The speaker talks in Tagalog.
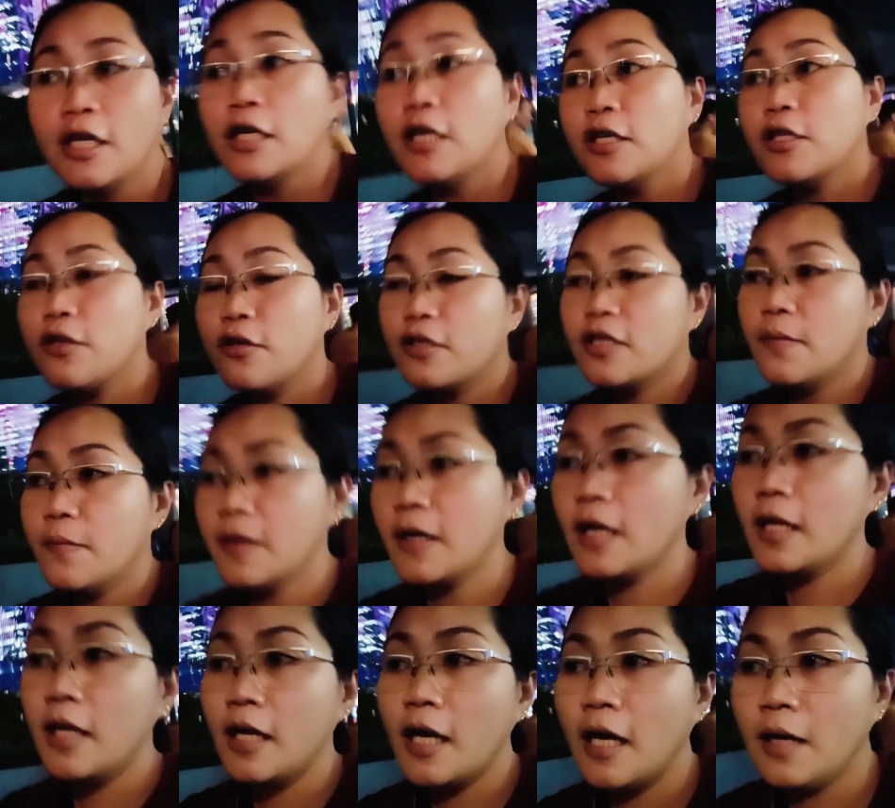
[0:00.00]
So sa mga
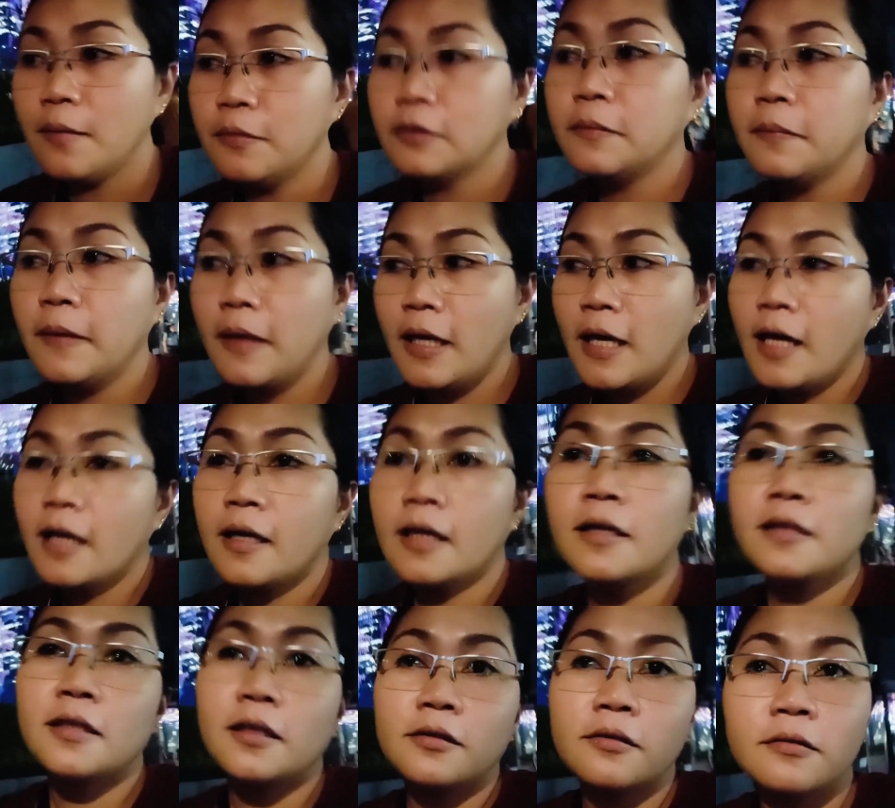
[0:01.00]
nakaabot pala hanggang
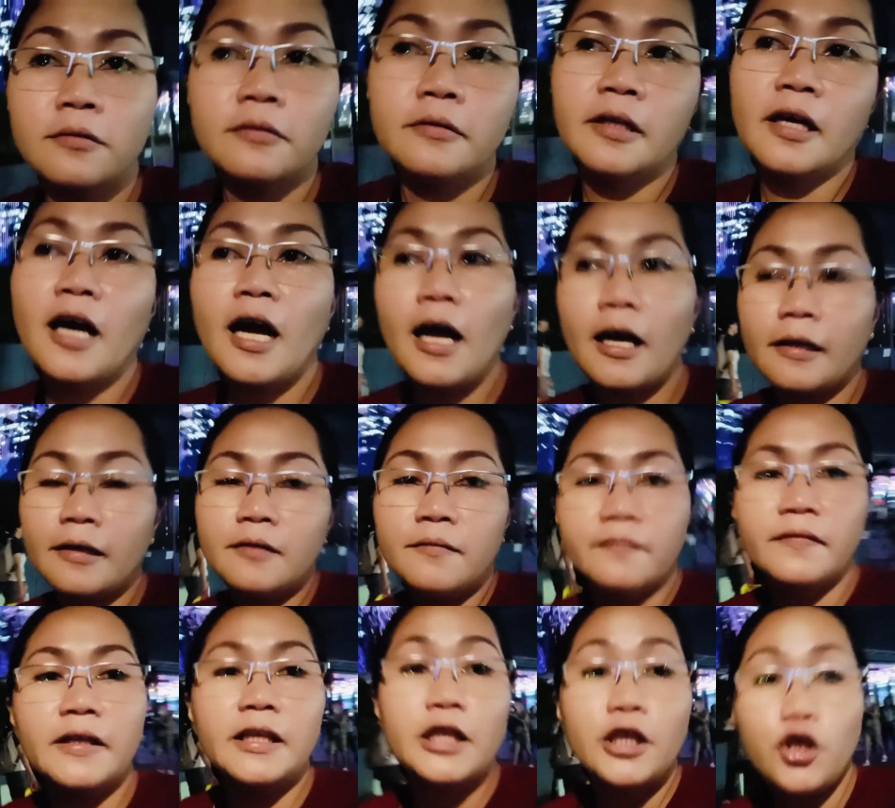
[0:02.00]
sa dulo ng aking
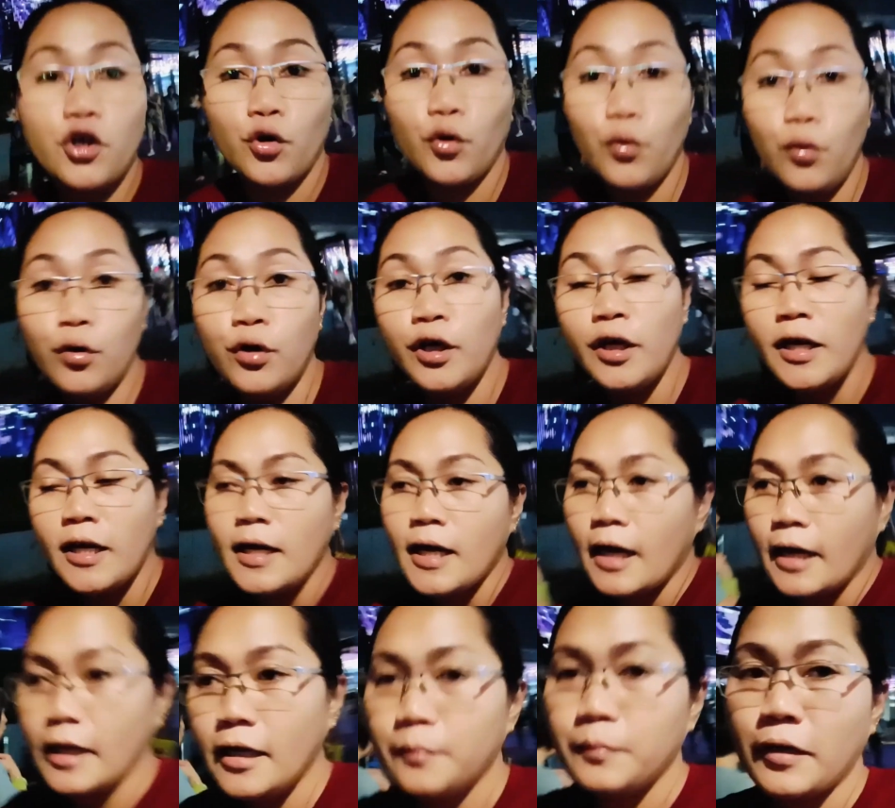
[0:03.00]
video.
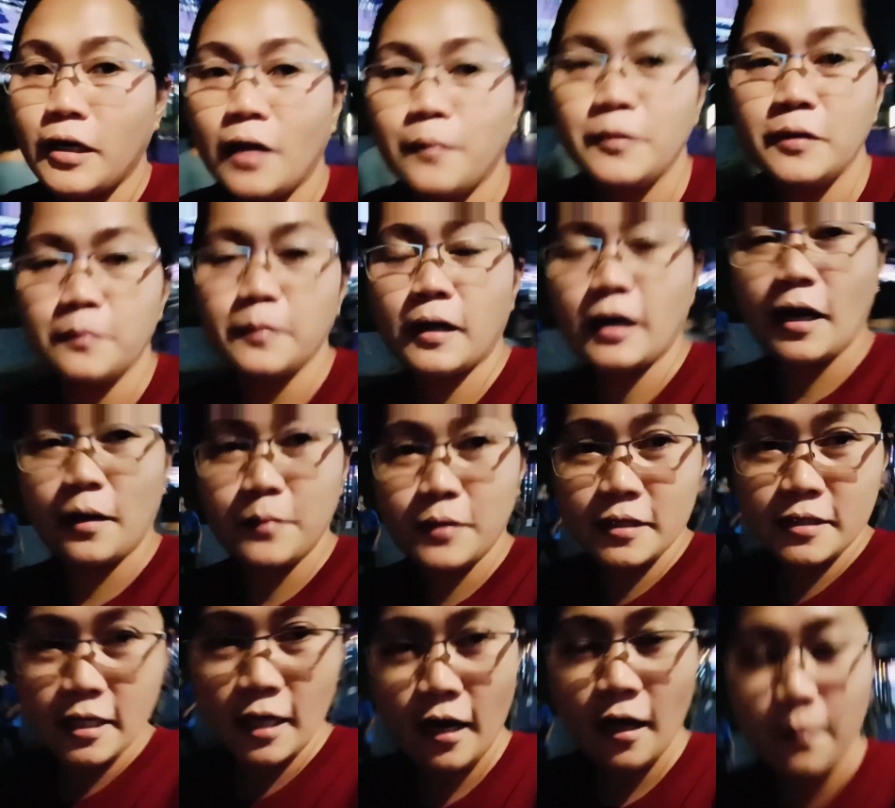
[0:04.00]
And maraming maraming
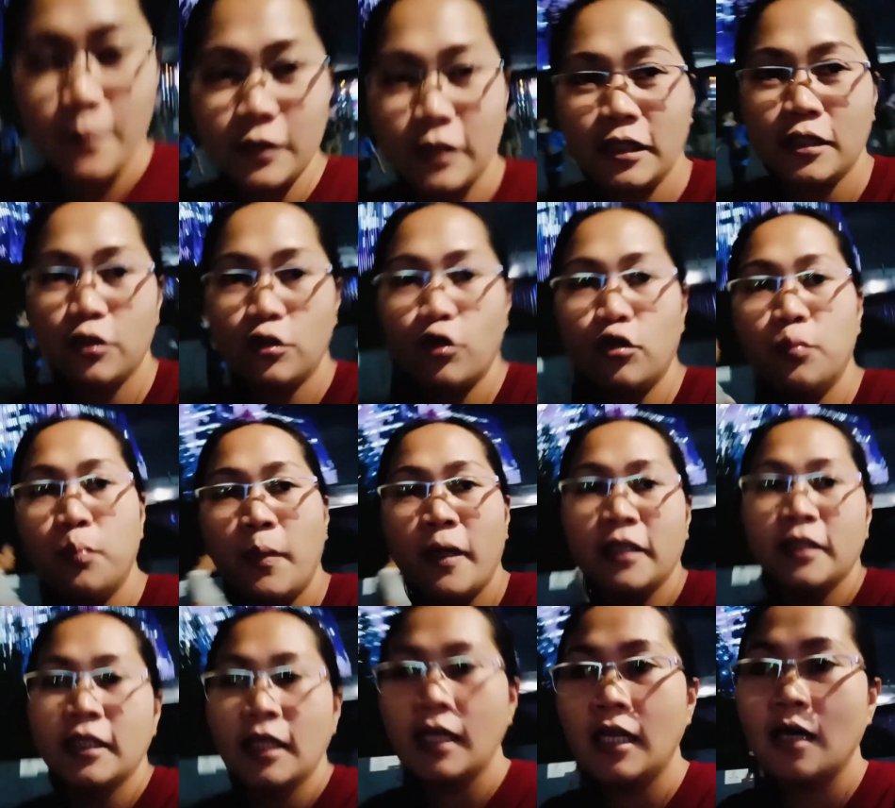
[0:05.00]
salamat and don't mind
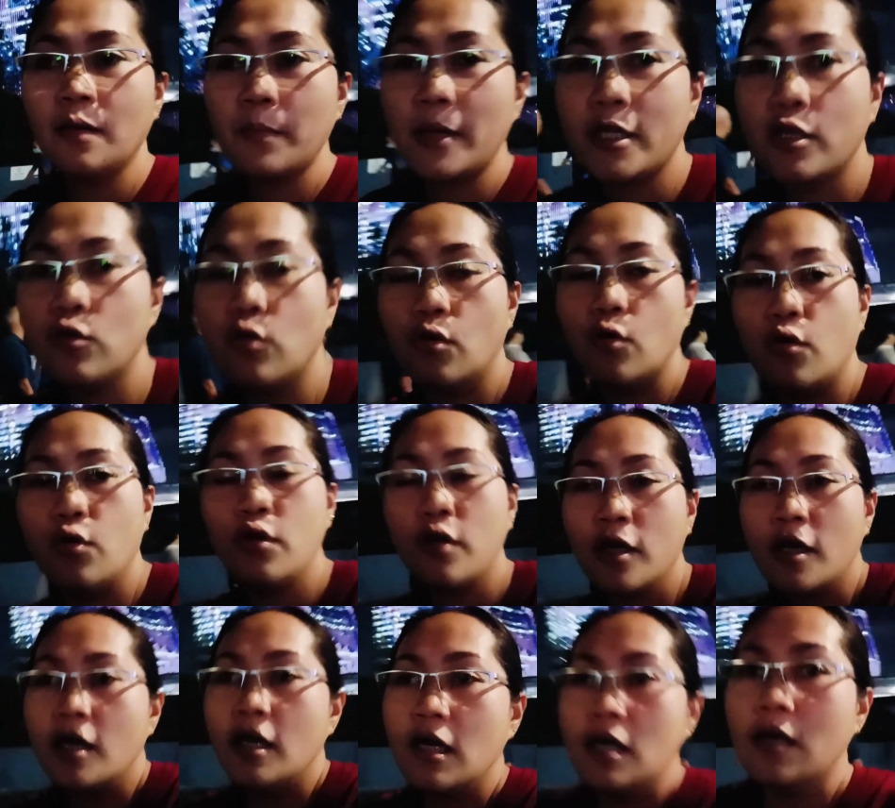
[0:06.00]
na lang may noo.
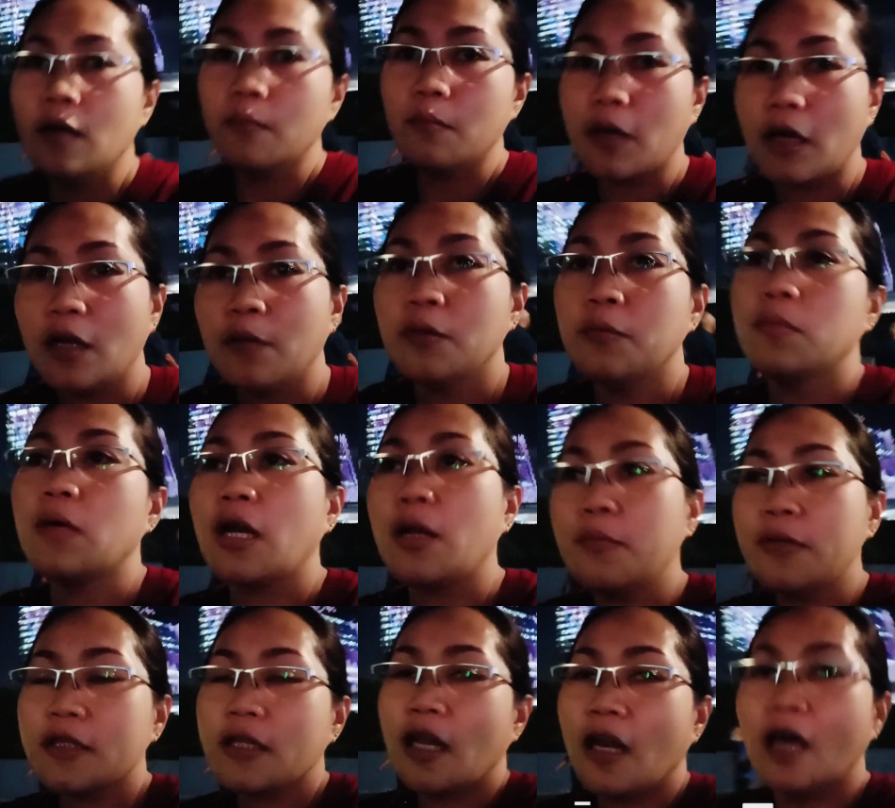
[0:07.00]
Maraming
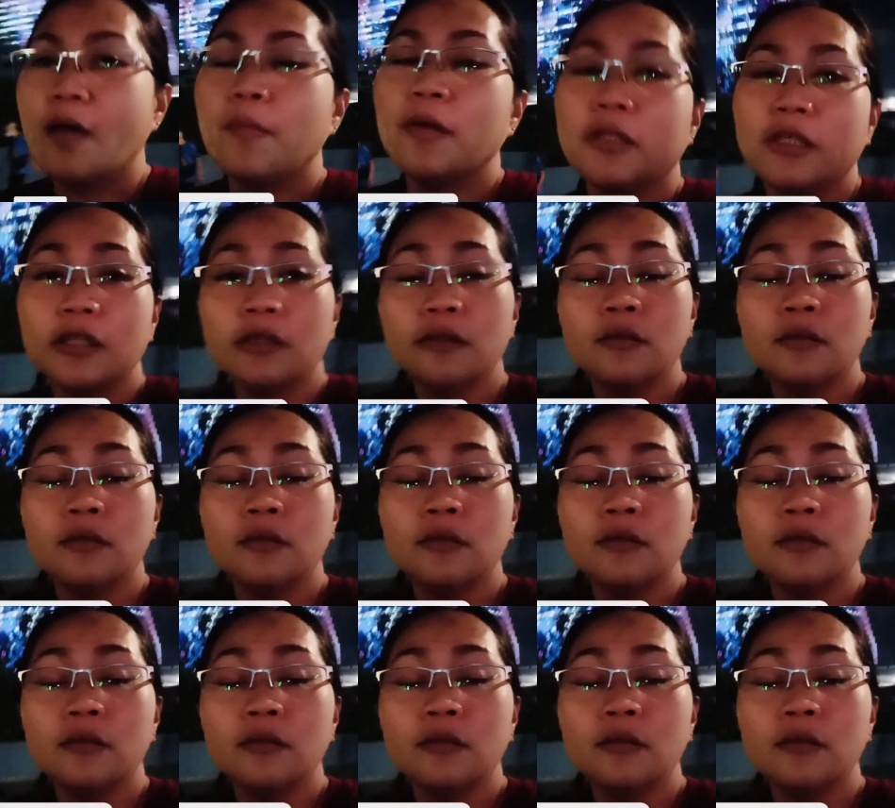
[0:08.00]
maraming salamat at